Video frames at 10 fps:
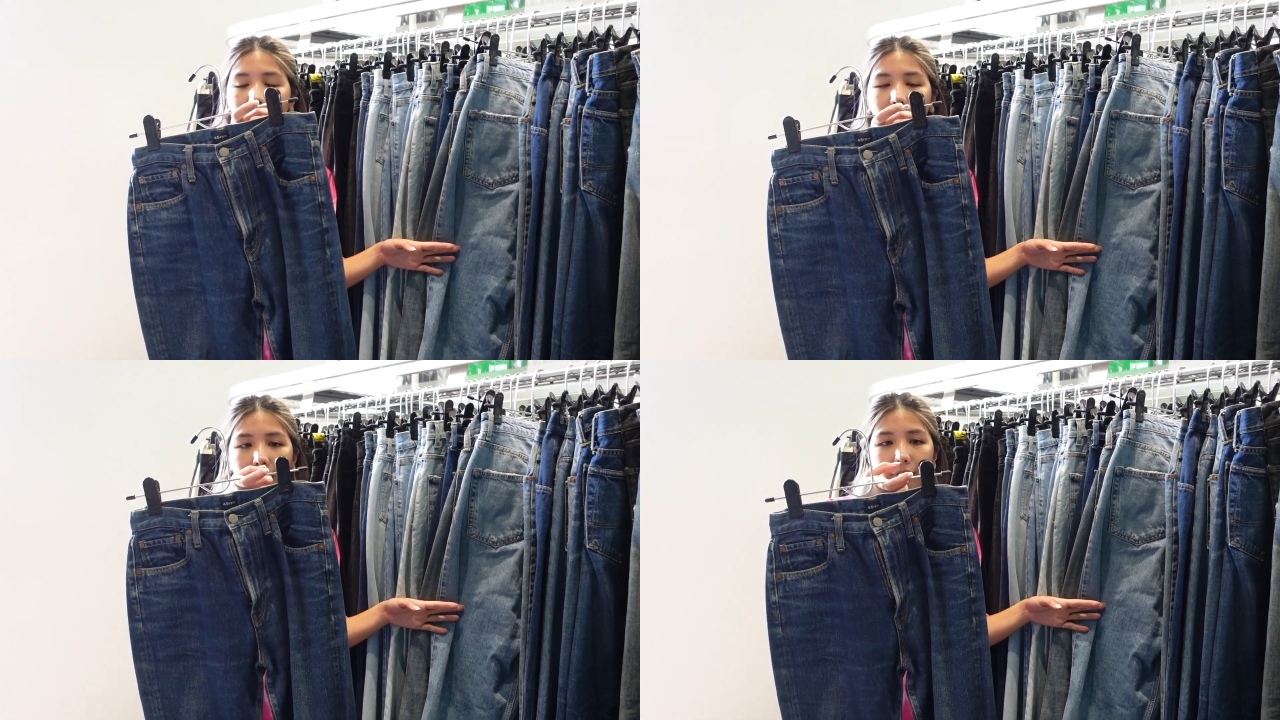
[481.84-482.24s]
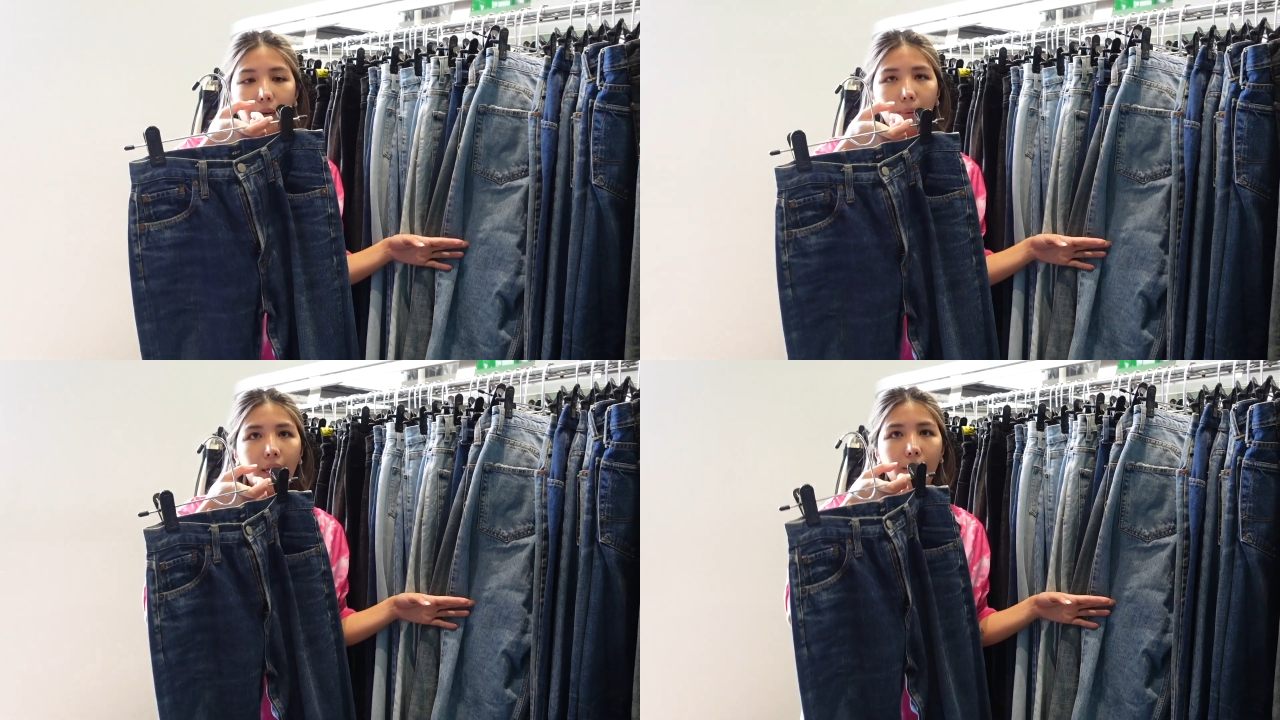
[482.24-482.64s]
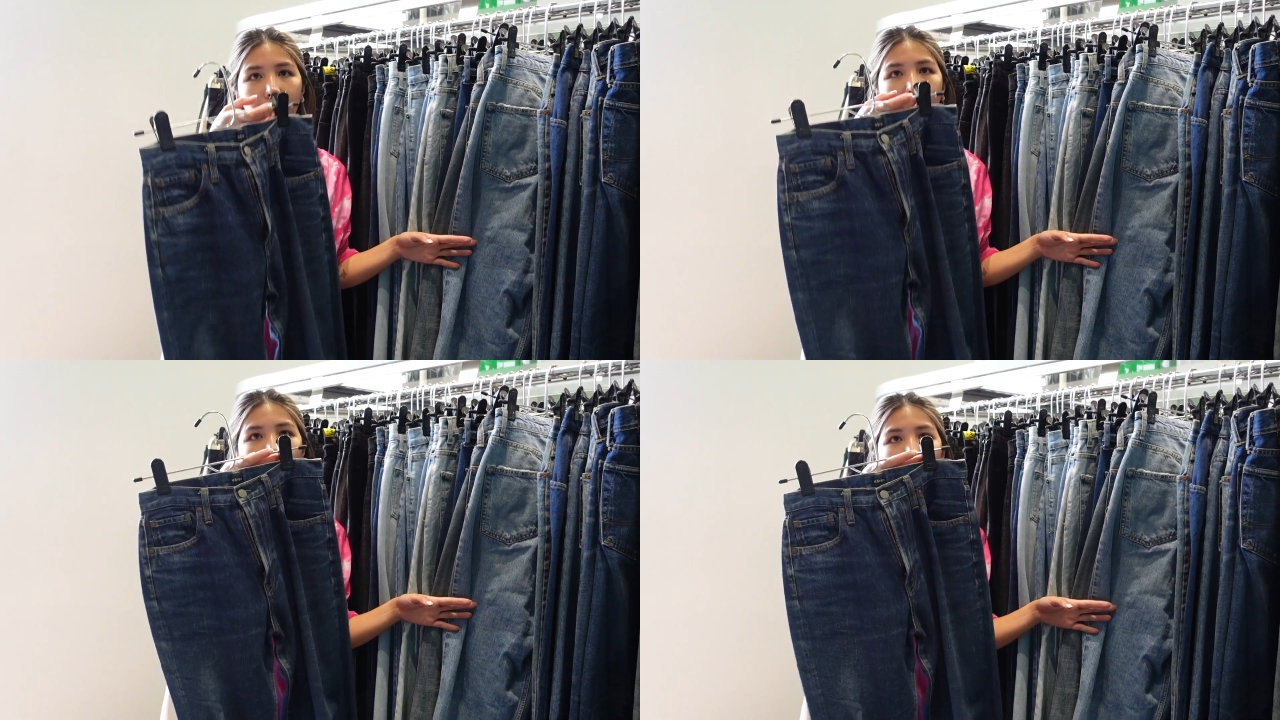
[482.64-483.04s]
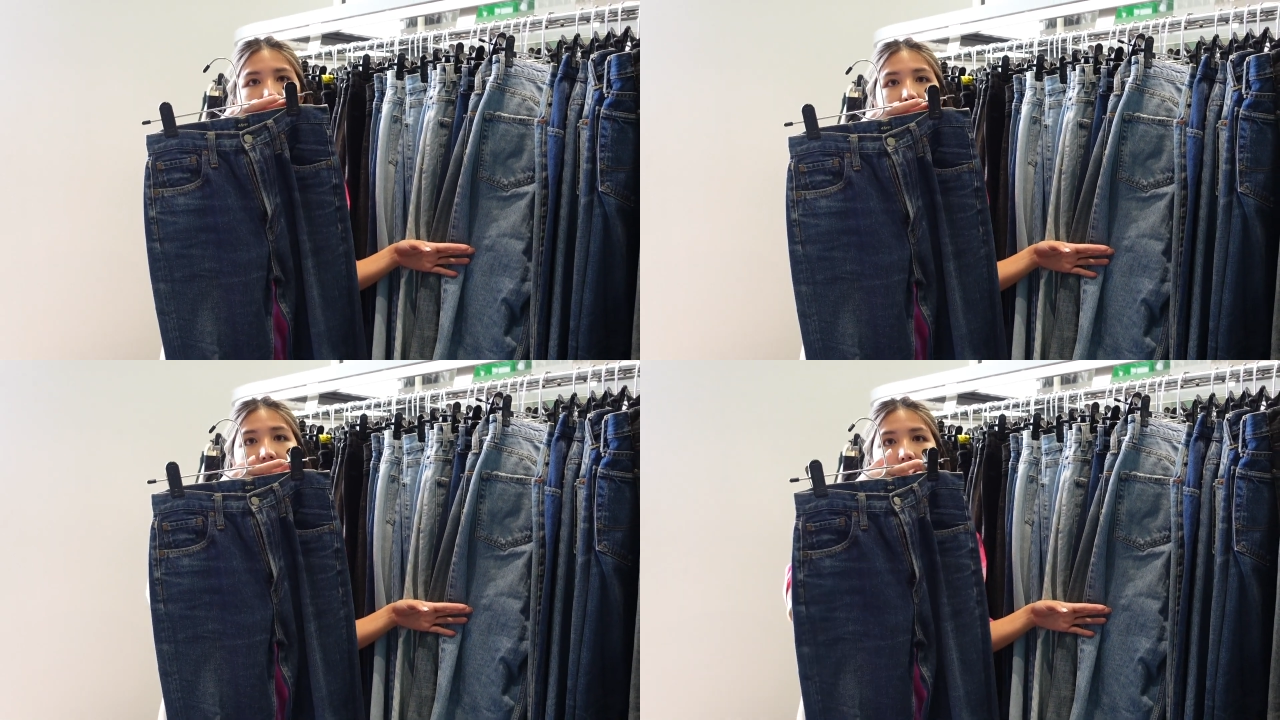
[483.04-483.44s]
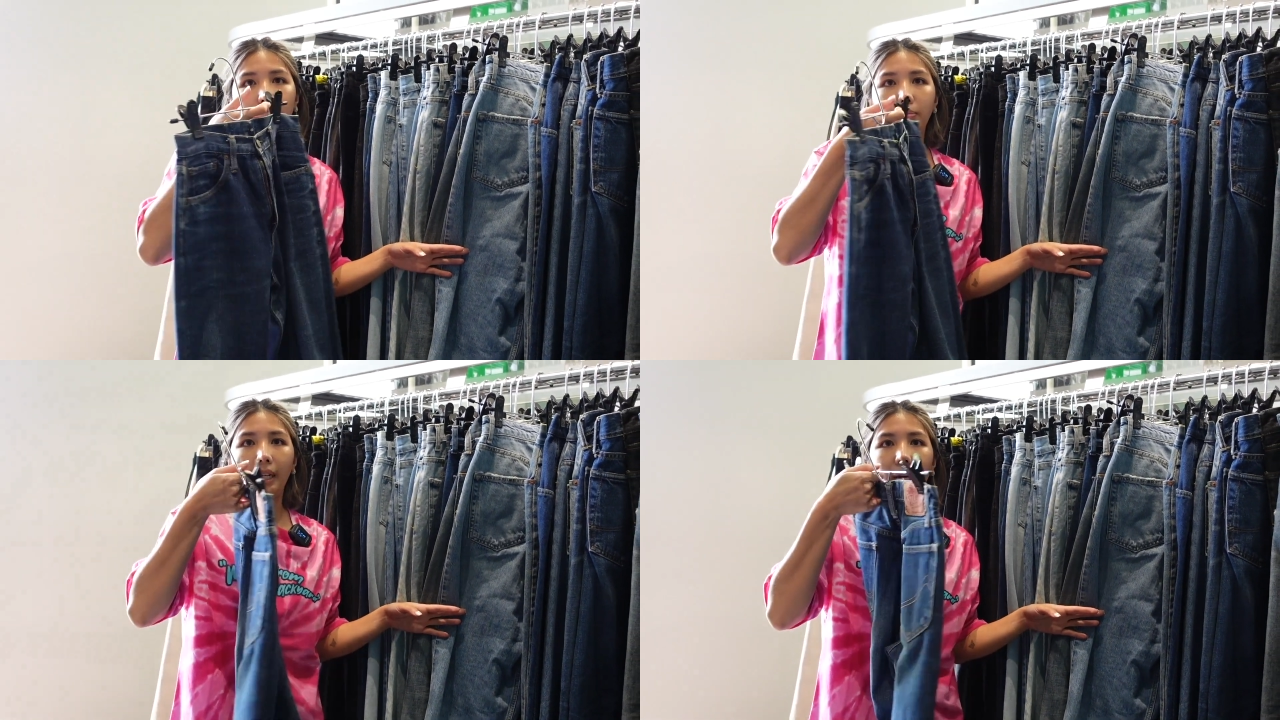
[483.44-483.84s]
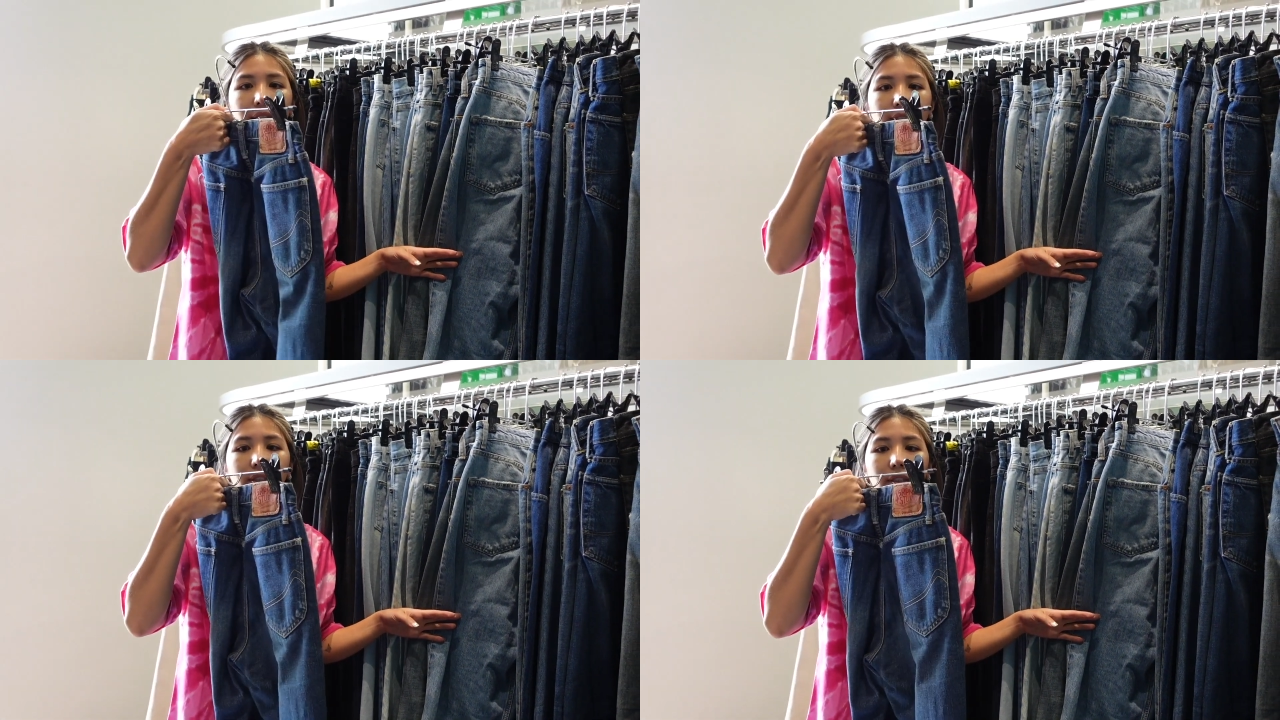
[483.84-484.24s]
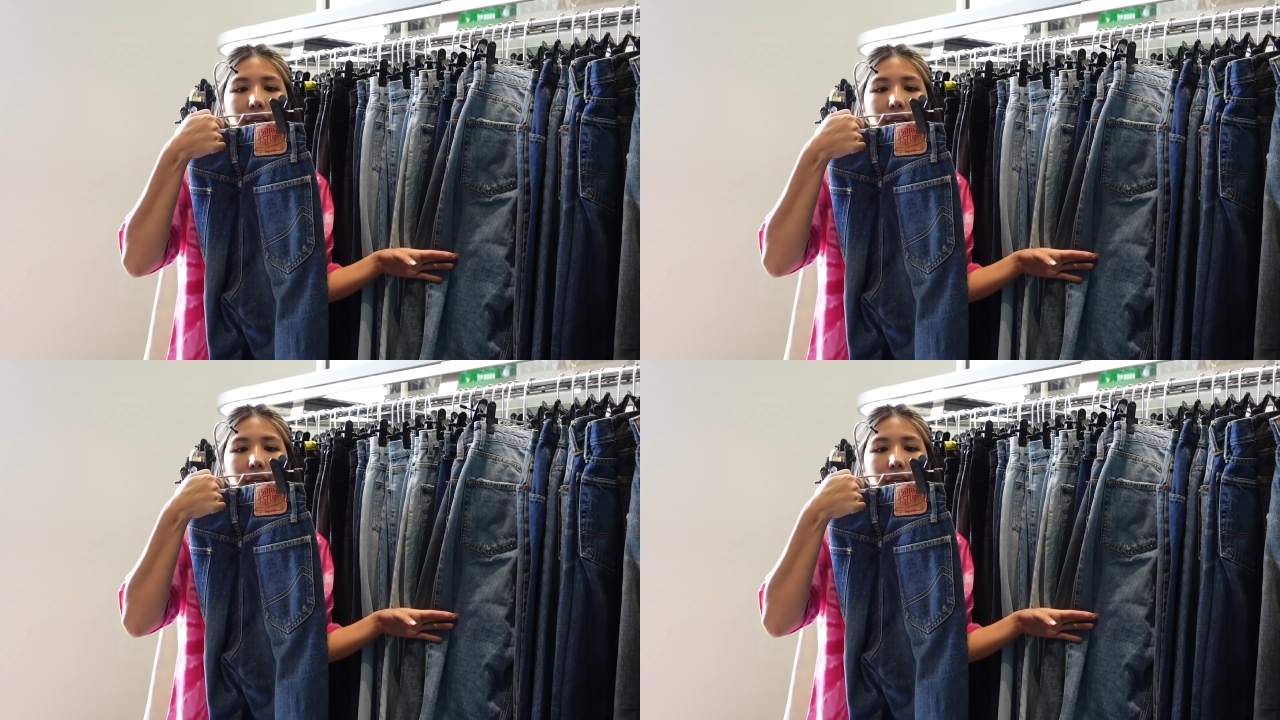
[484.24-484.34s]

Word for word: 45 RPM นะคะก็เป็นวินเทจเหมือนกันซึ่ง